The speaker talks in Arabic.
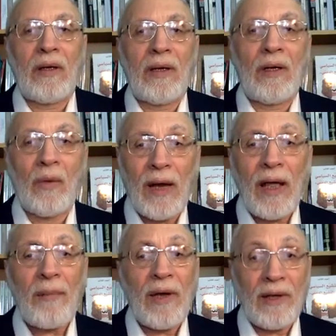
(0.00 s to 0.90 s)
آه،
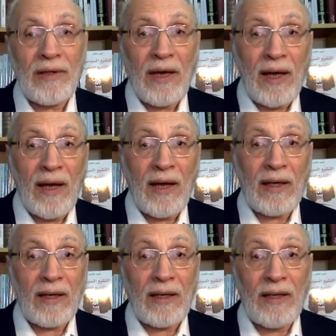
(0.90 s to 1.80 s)
ورغم ادعاء
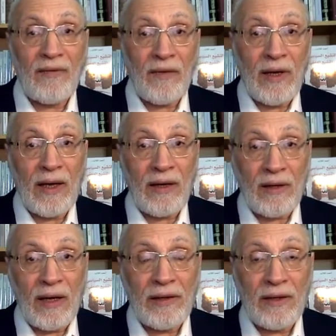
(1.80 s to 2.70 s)
الخليفة
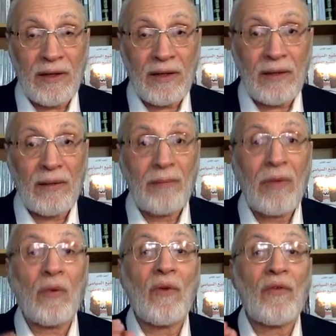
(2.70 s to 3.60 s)
القادر
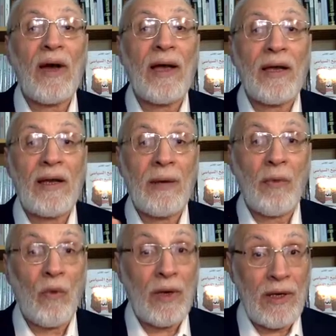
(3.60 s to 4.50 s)
بالوفاء
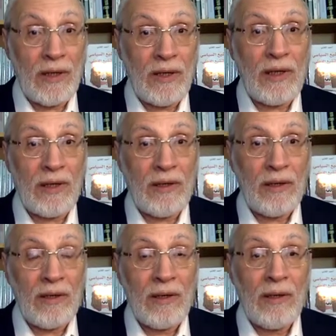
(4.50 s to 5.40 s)
للبويهيين
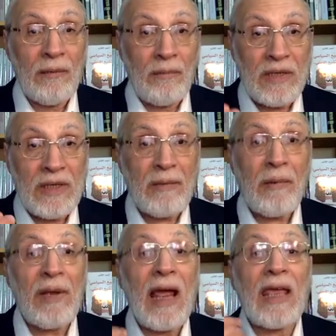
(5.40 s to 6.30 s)

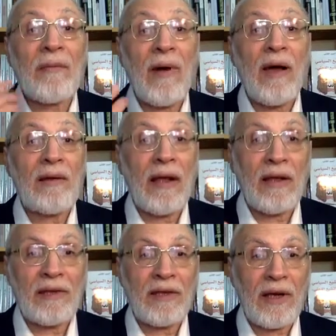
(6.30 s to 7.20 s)
بسبب الأيمان
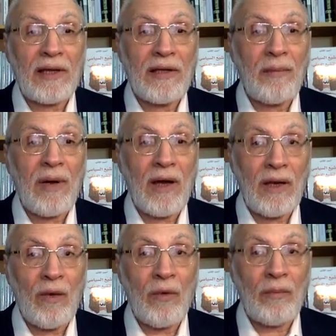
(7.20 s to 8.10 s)
التي قدمها
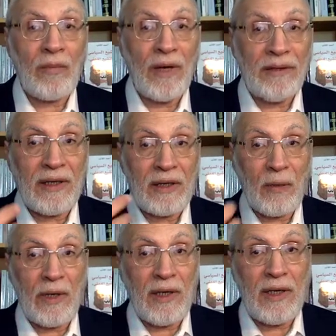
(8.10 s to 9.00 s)
لهم عند
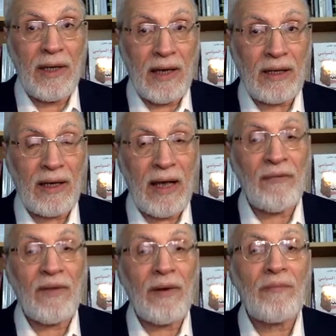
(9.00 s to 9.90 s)
توليه
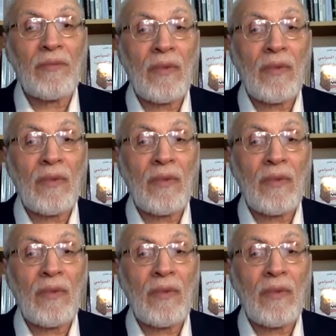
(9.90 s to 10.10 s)
الخلافة